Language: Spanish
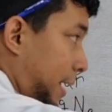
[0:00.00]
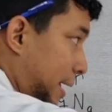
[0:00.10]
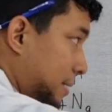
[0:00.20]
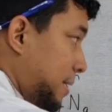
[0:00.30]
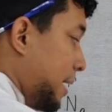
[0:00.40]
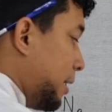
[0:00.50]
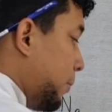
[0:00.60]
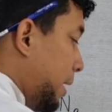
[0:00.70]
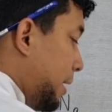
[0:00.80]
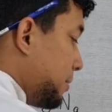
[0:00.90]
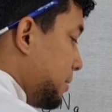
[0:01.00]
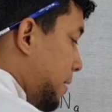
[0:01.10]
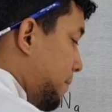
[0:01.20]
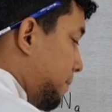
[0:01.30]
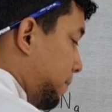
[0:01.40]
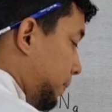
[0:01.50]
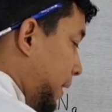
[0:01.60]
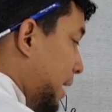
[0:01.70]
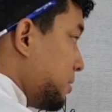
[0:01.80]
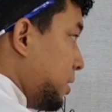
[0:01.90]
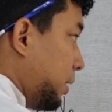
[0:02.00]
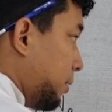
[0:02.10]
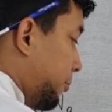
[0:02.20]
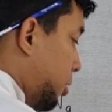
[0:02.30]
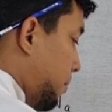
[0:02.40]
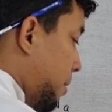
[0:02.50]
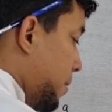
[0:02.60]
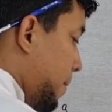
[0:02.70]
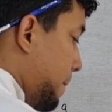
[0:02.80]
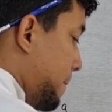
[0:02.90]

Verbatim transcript: esa equivalencia de la siguiente forma.